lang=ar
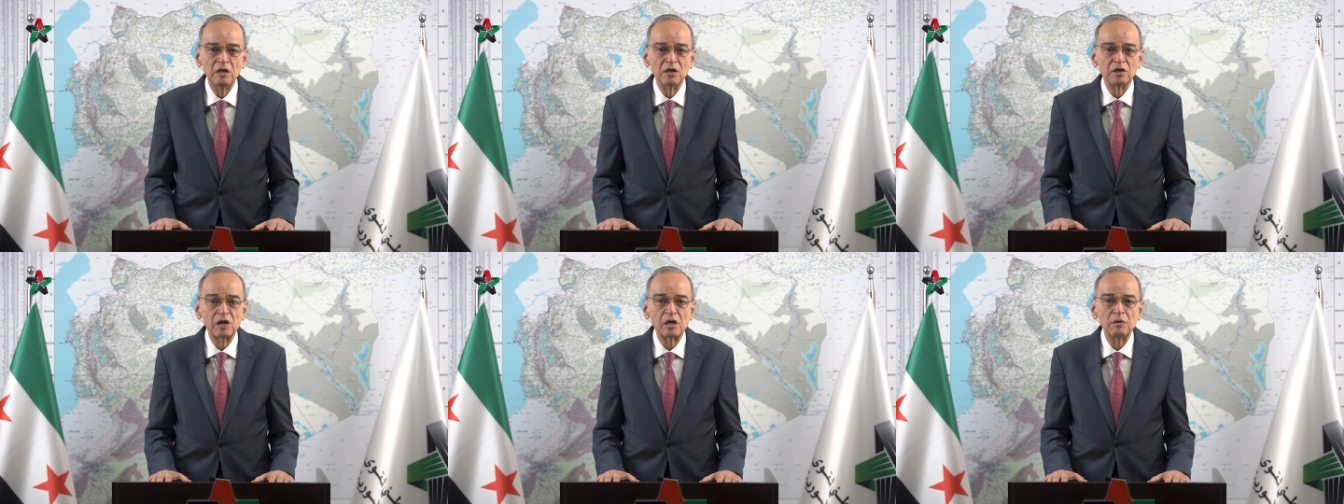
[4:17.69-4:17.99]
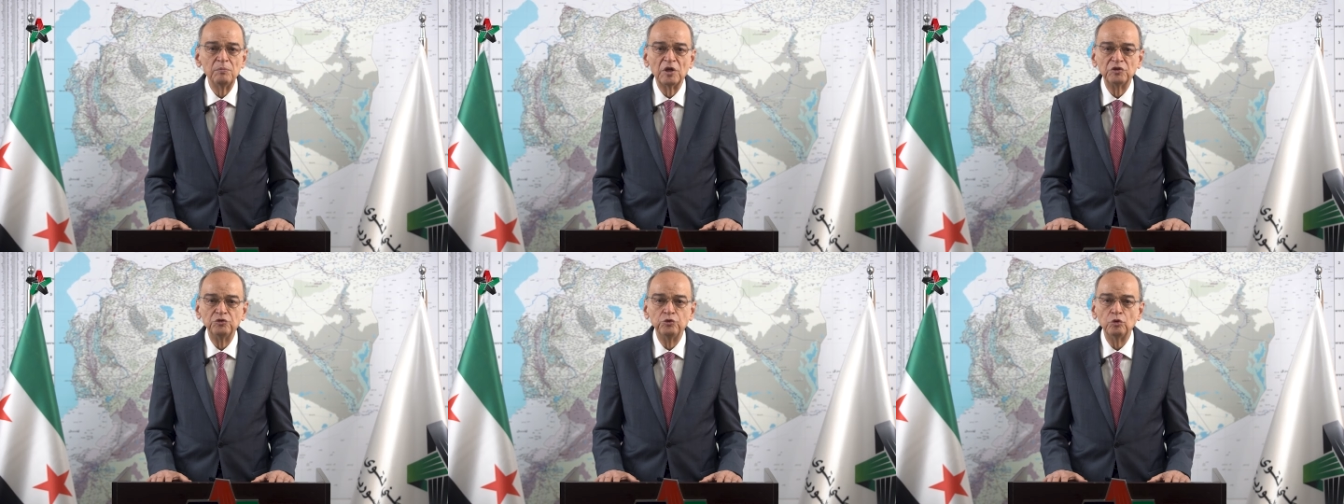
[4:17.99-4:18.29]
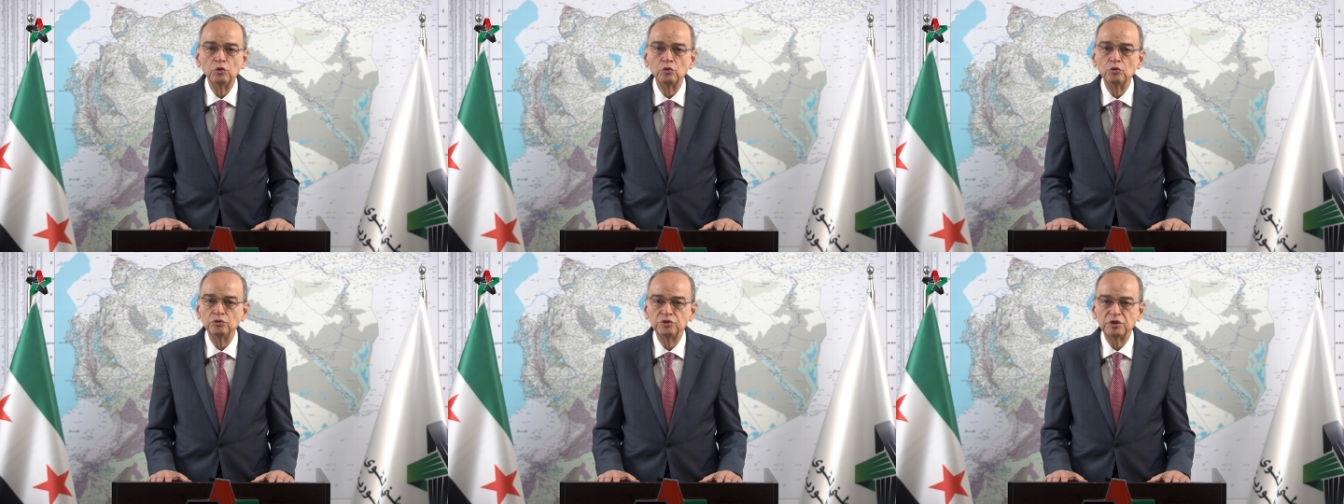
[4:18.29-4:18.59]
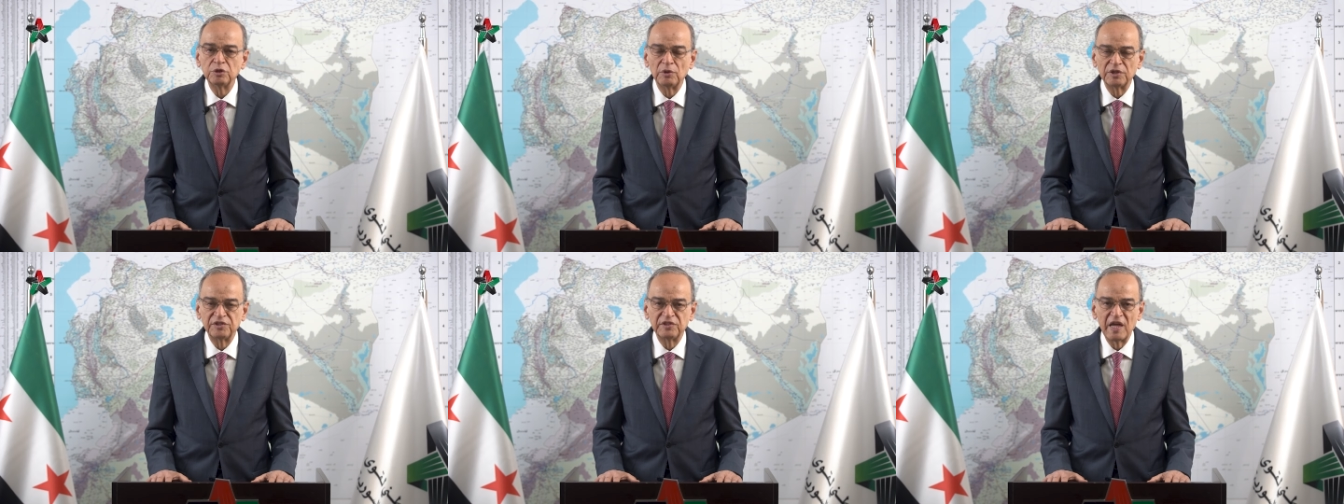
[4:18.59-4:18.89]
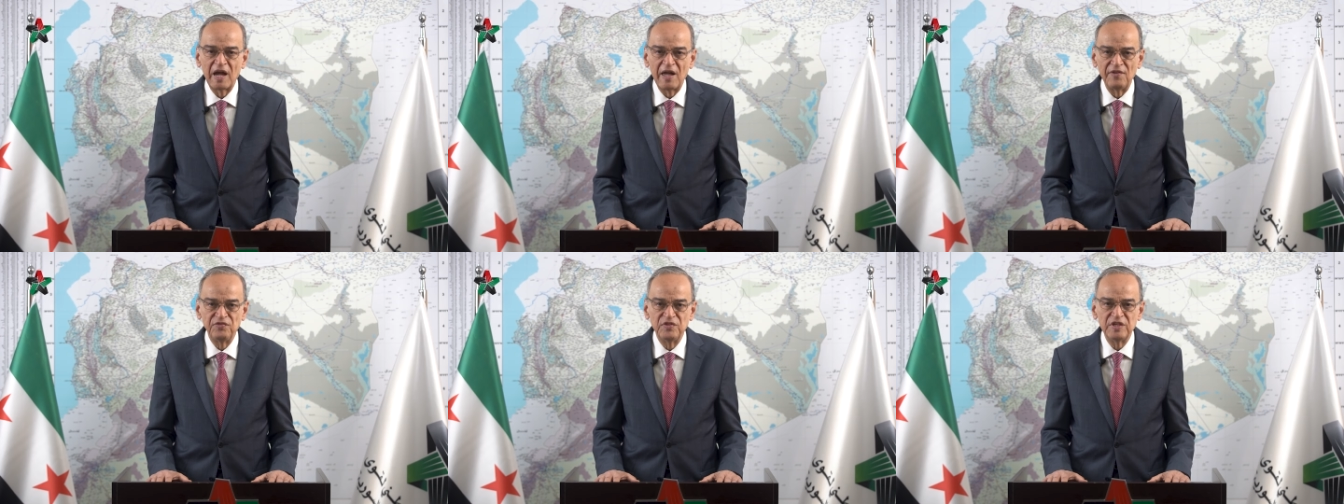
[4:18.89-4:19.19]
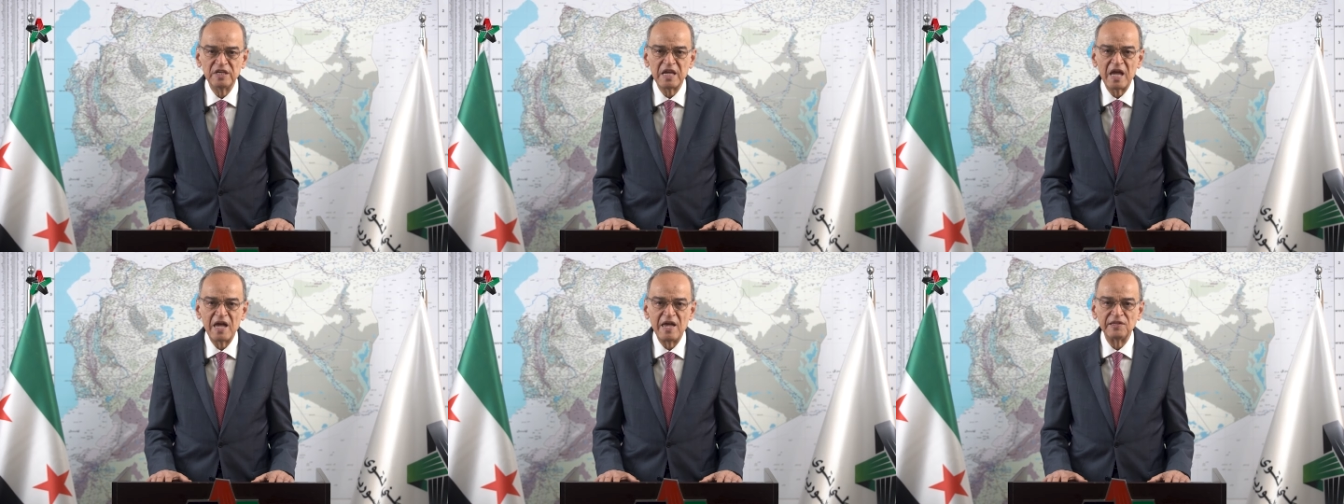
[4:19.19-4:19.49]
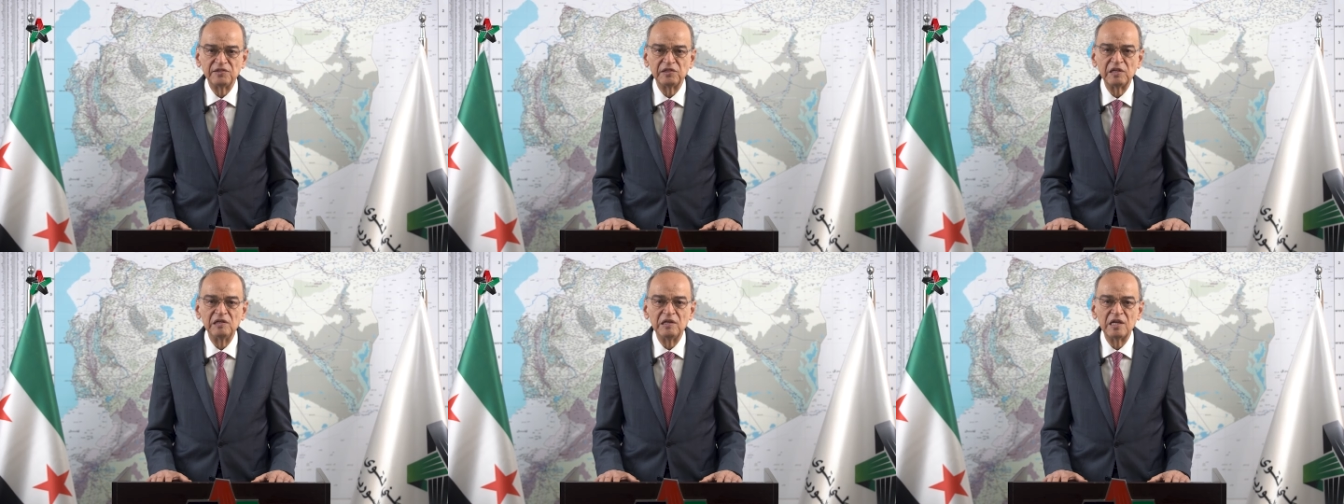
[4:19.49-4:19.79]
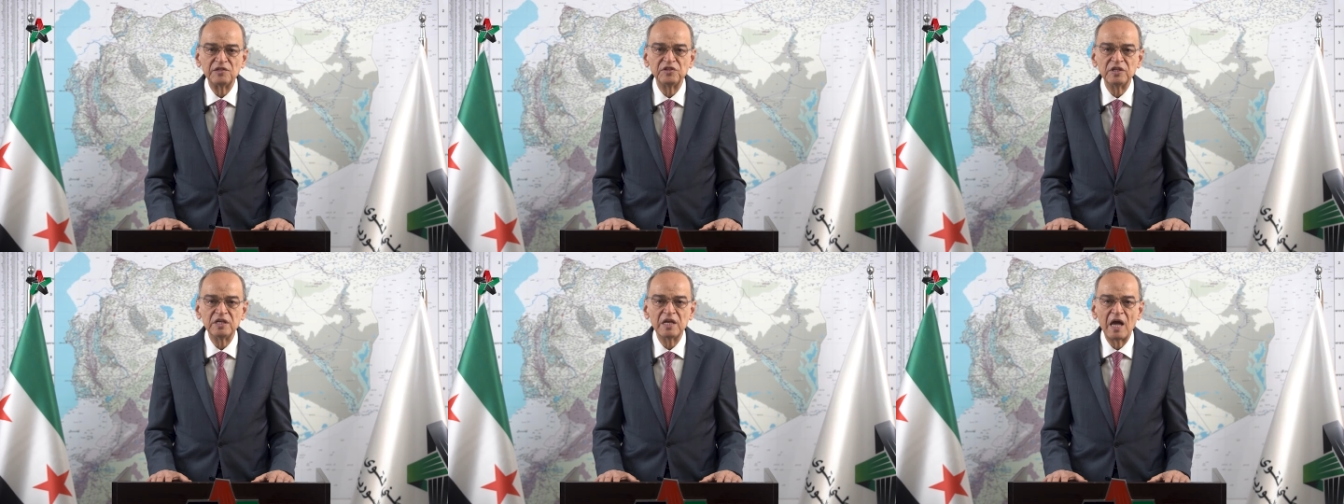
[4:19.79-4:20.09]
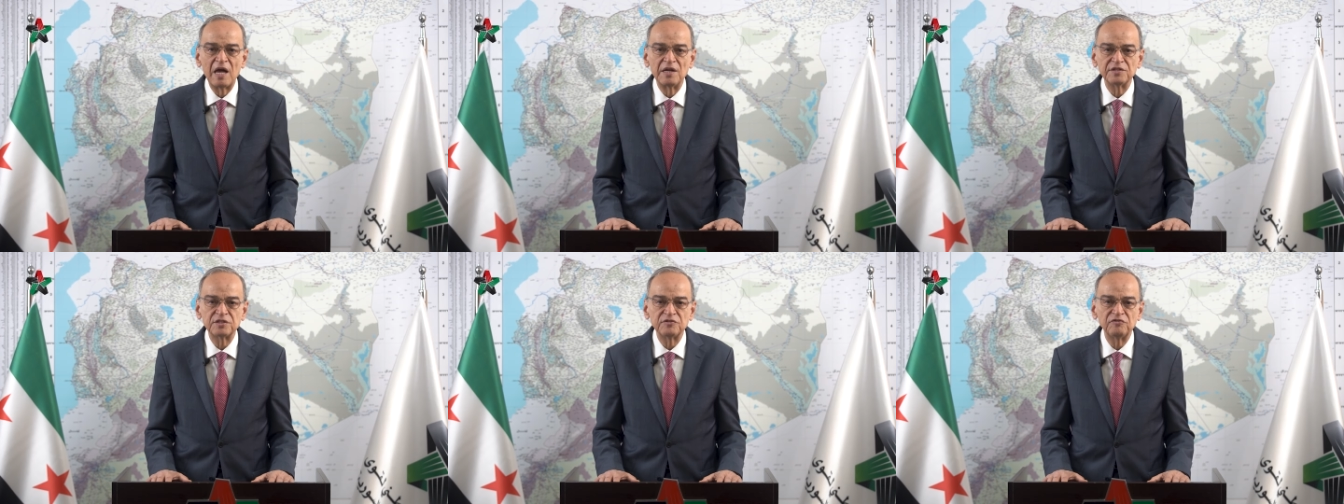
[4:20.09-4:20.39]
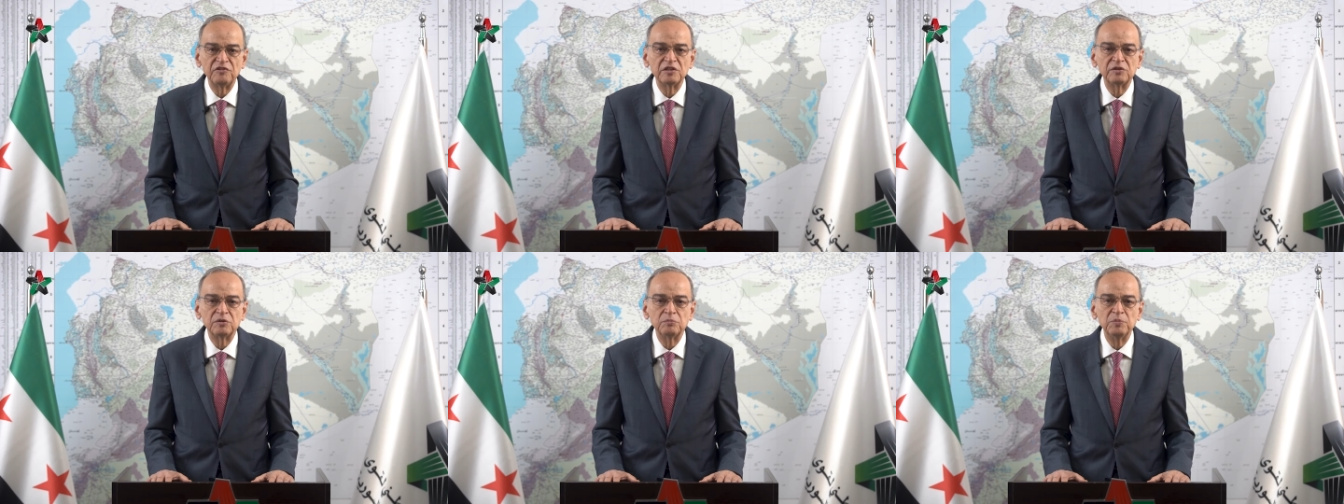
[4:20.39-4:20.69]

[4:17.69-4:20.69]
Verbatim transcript: رغم الضغوط والتحديات التي عصفت